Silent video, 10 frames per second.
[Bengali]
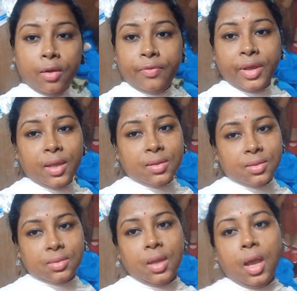হ্যালো
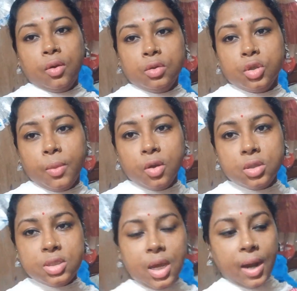ফ্রেন্ডস এখন সময়
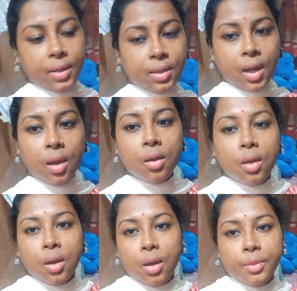হচ্ছে আটটা
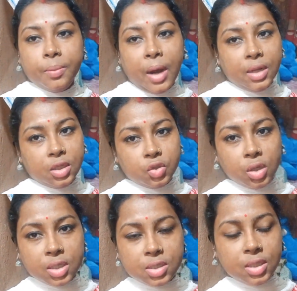আমি বাড়িতে
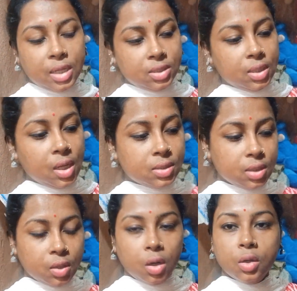চলে এসেছি নাচের ক্লাস
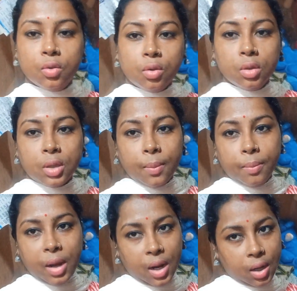থেকে অনেকক্ষণ তা
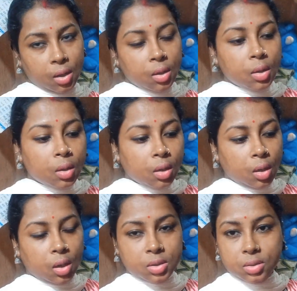মা
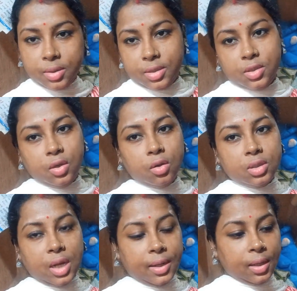এসেছিল
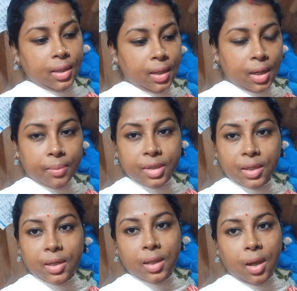চাটা খেলাম
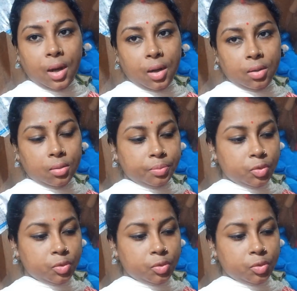দেখলে আর